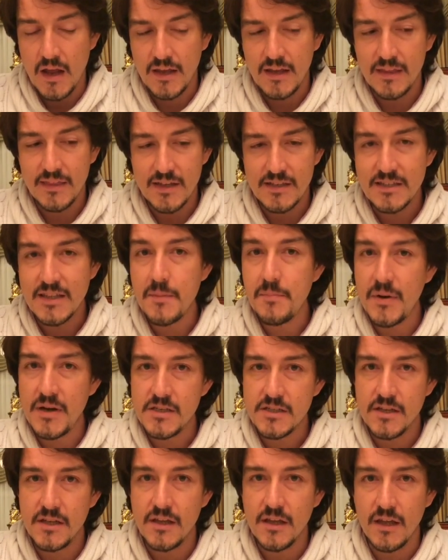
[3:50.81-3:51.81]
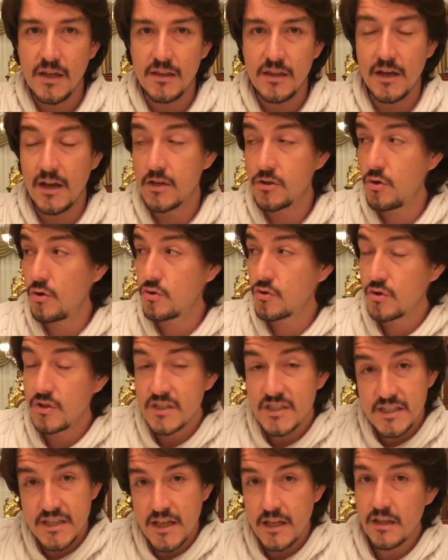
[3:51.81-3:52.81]
quizás te pase que tengas los
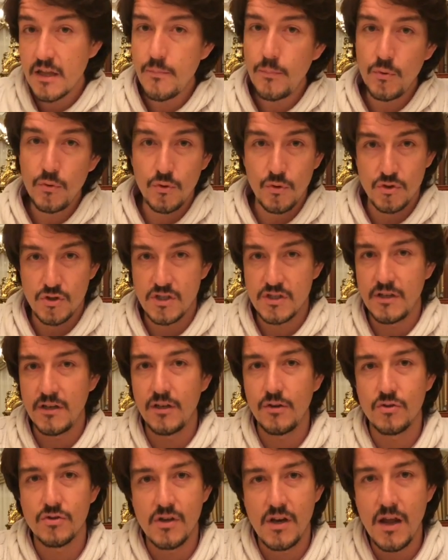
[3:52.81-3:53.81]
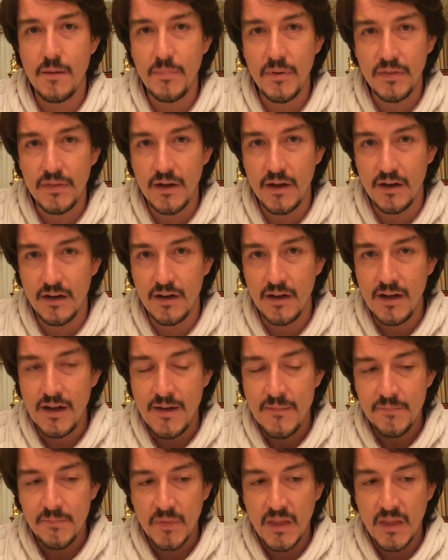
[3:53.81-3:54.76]
siete puntos escritos en la pizarra,